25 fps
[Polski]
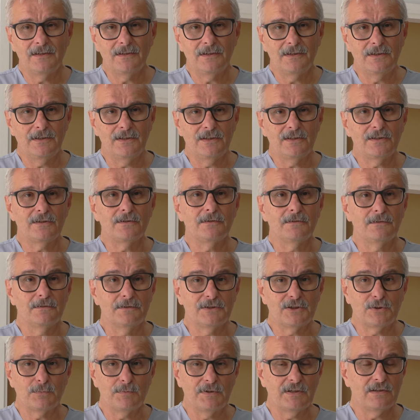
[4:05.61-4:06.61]
ich
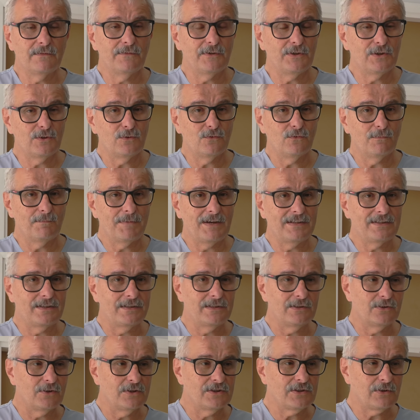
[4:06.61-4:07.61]
złych wyników badań
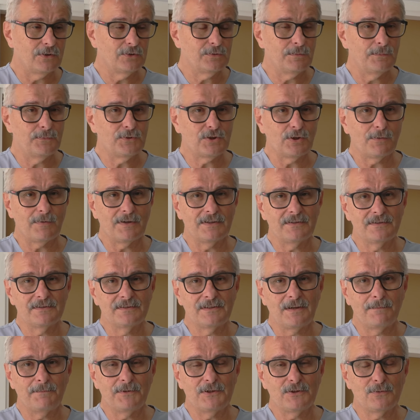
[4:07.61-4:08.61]
i to jest choćby przykład
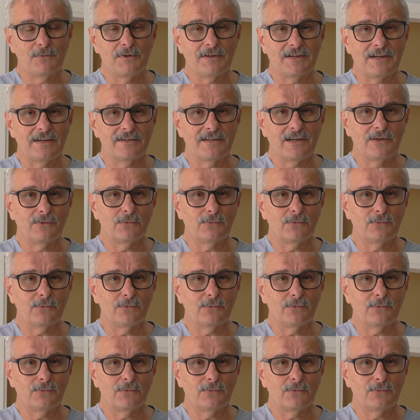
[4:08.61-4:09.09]
zapisu EKG,